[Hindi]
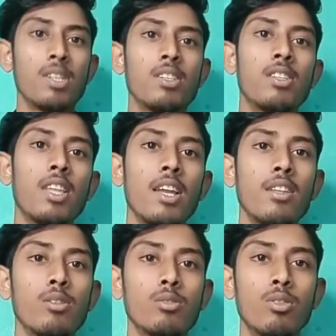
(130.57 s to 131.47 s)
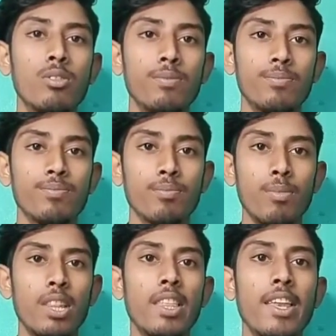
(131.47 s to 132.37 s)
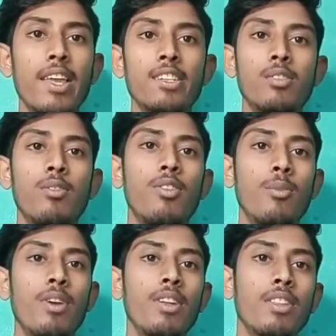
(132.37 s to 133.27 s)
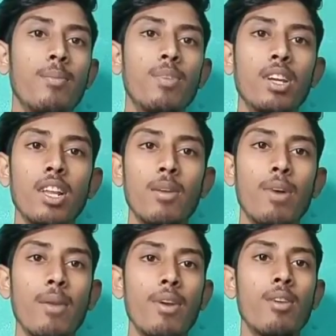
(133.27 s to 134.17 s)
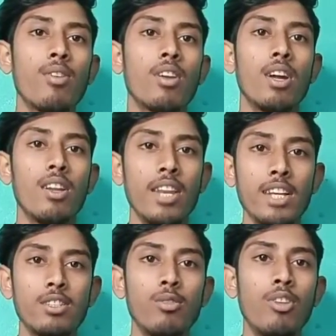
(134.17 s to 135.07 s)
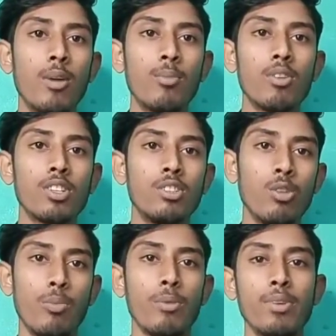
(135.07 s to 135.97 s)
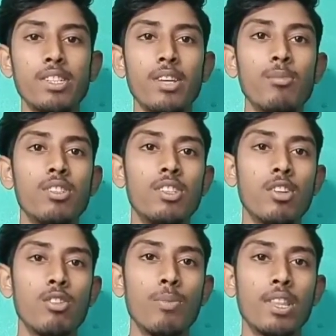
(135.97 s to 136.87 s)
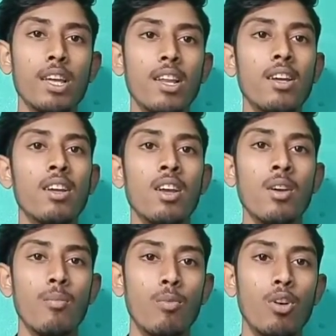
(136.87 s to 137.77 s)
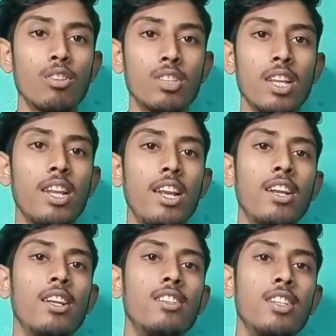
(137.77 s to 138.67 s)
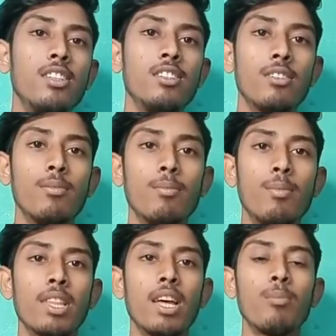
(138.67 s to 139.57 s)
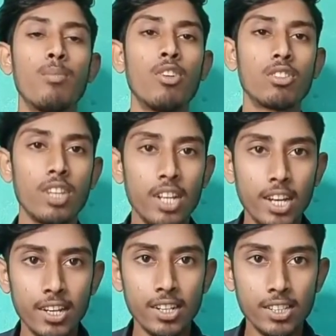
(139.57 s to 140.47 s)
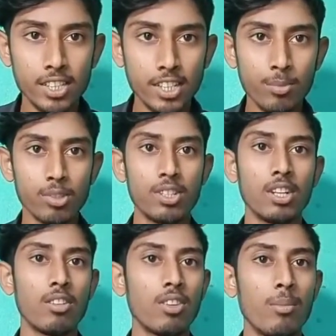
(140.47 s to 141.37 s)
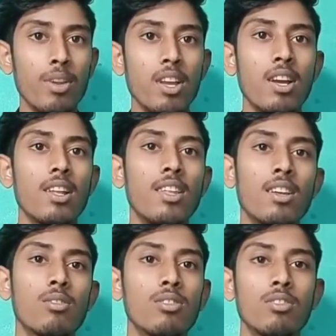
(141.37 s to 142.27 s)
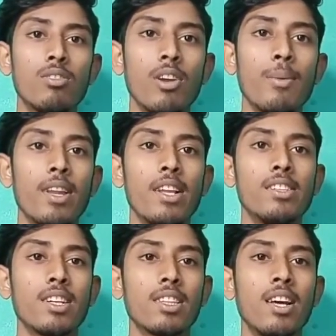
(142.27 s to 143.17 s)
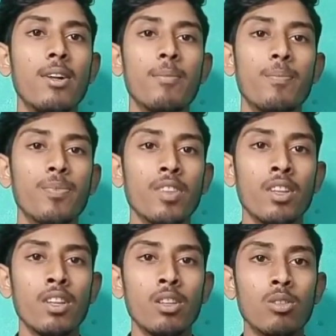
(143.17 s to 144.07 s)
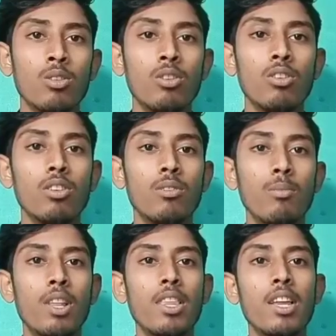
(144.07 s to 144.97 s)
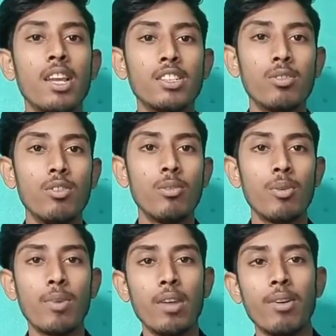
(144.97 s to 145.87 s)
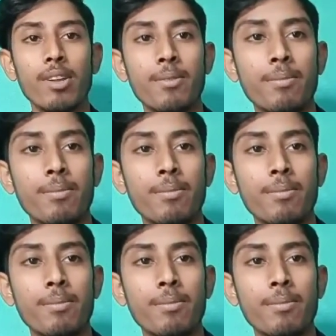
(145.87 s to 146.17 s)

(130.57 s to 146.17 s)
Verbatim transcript: बस इतना ही दोस्तों मिलते हैं नेक्स्ट वीडियो में तब तक के लिए बाय बाय और नेक्स्ट वीडियो आपको किस टॉपिक पे चाहिए मुझे जरूर बताना ब्लॉग से रिलेटेड चीज बता ब्लॉग से रिलेटेड चीज ही पूछना क्योंकि मैं अदर कोई बना नहीं सकता तो मिलते हैं नेक्स्ट वीडियो में बाय बाय